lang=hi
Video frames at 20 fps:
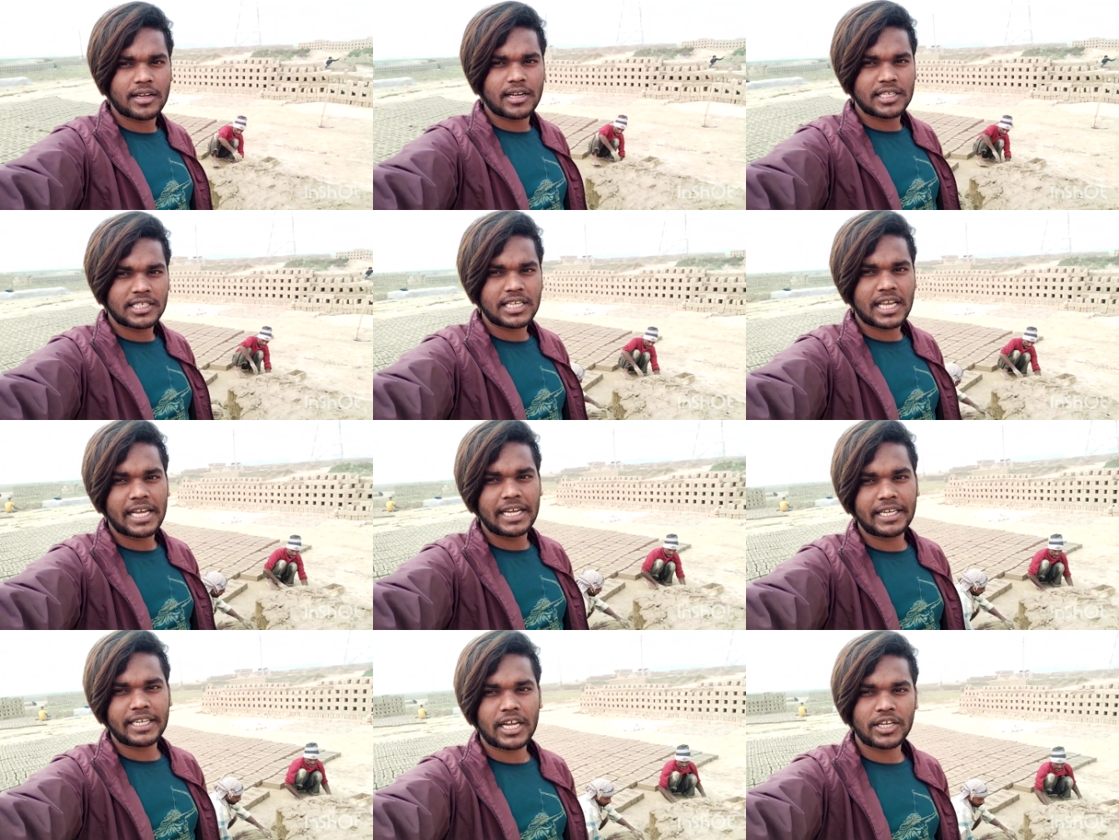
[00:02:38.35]

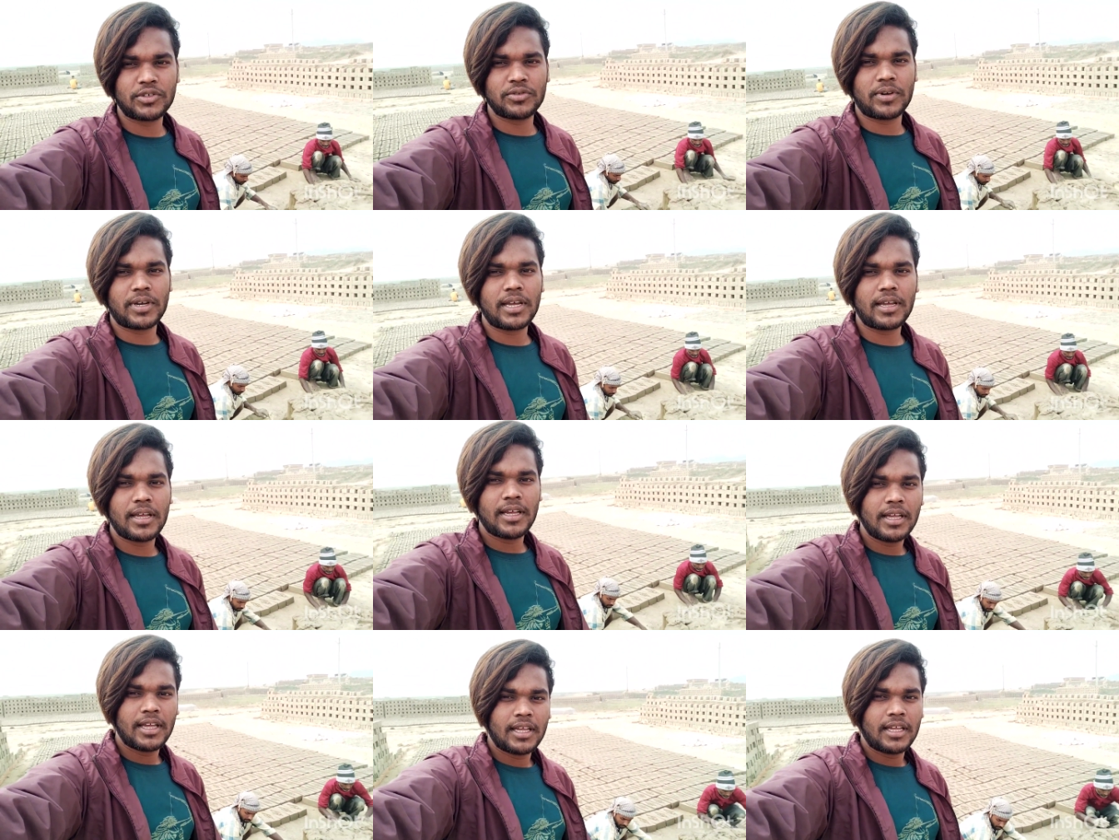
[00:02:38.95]
कच्चा ईटा जो
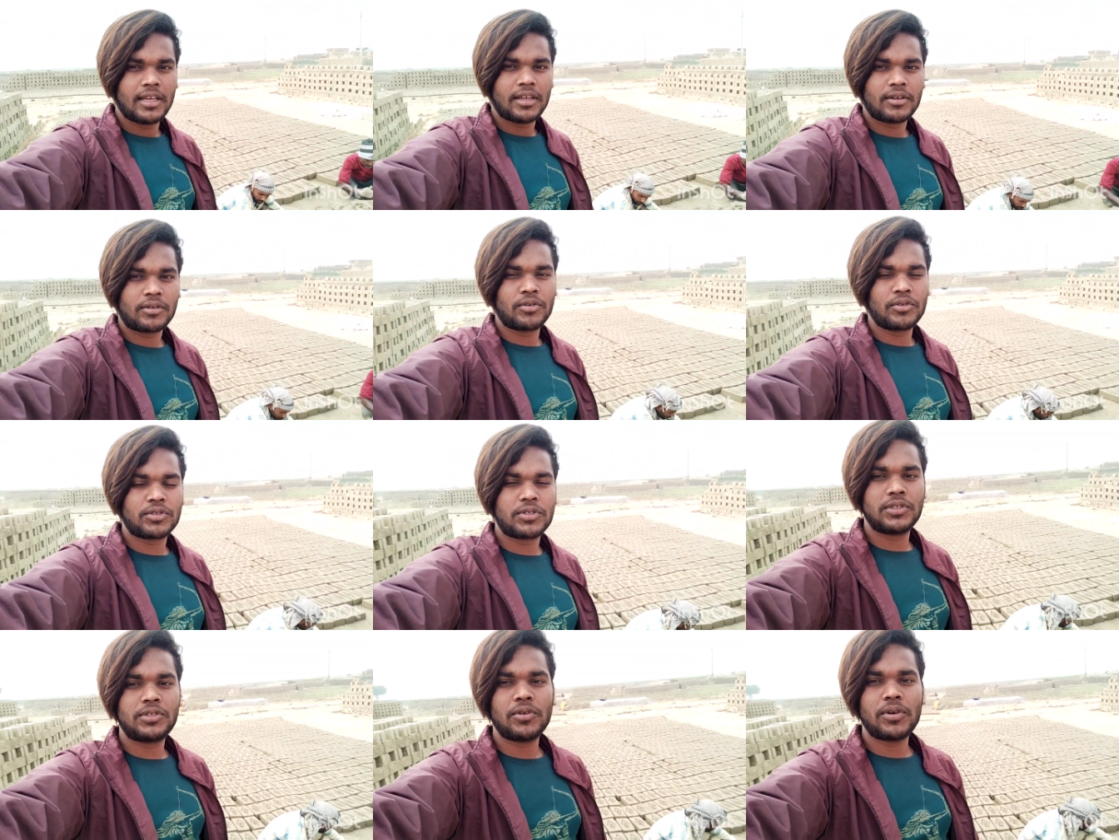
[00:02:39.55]
है
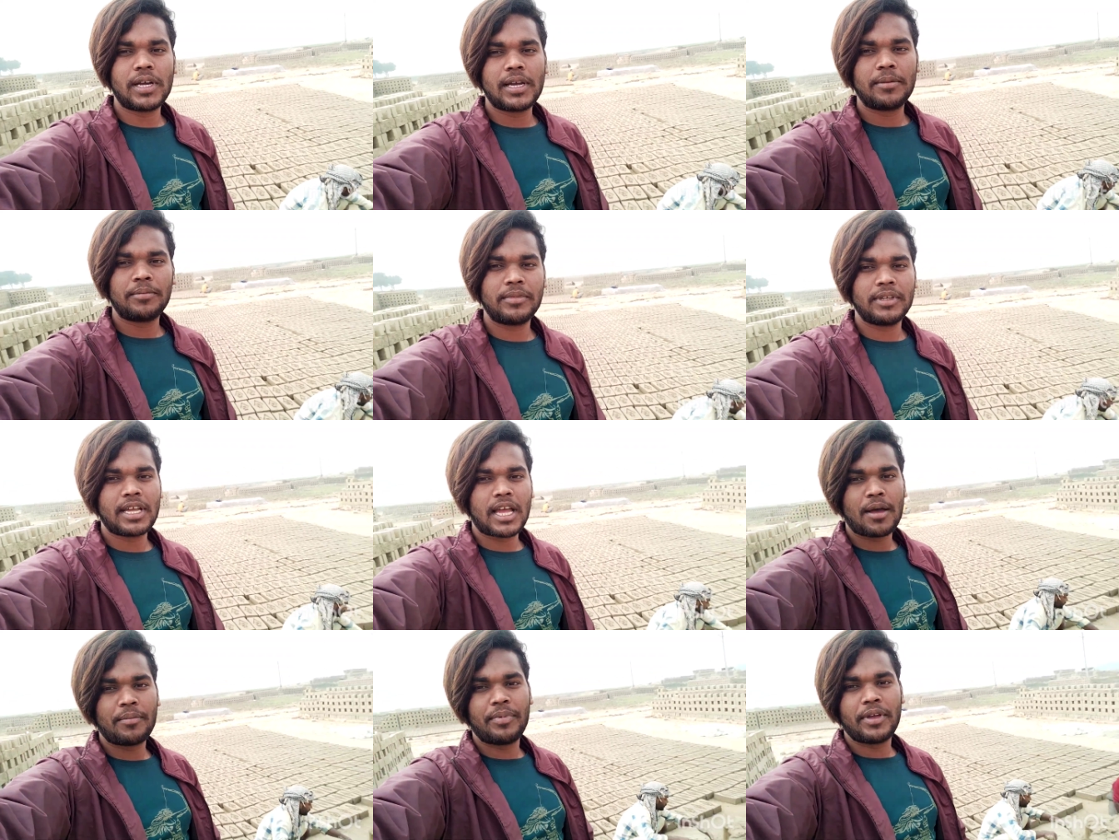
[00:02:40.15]
कुछ जो है
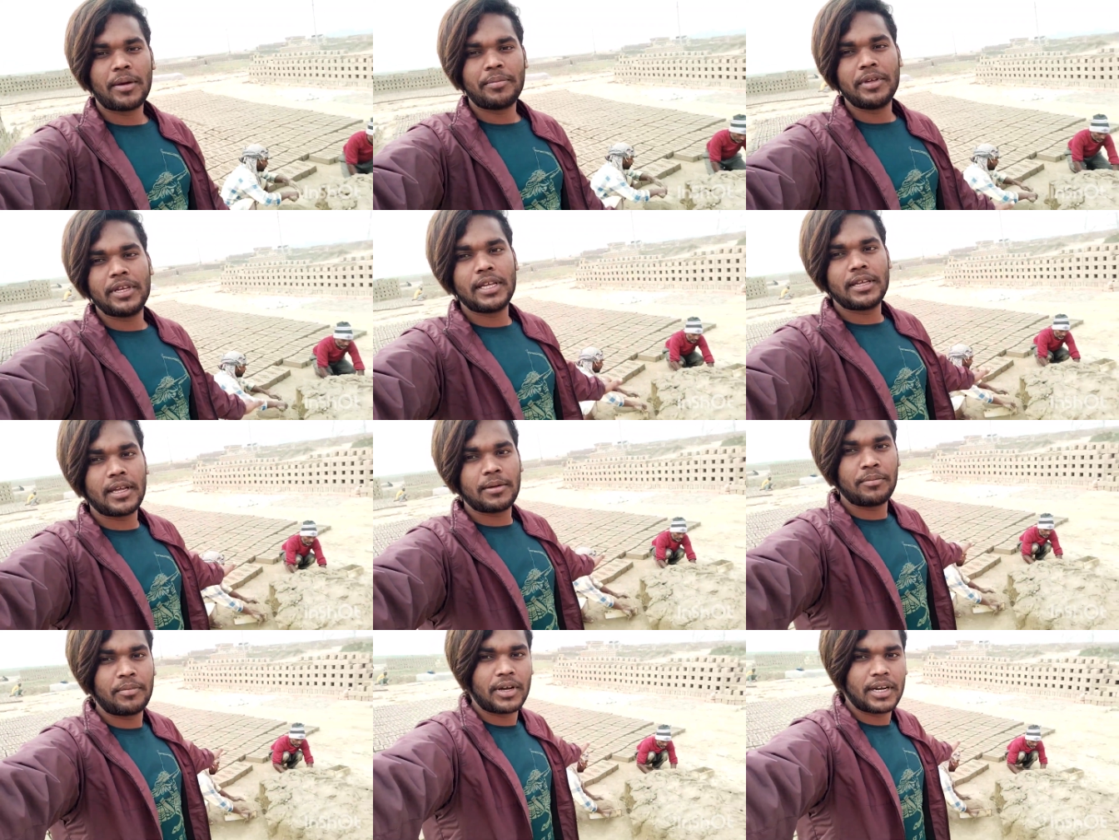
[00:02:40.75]
यहाँ पे अभी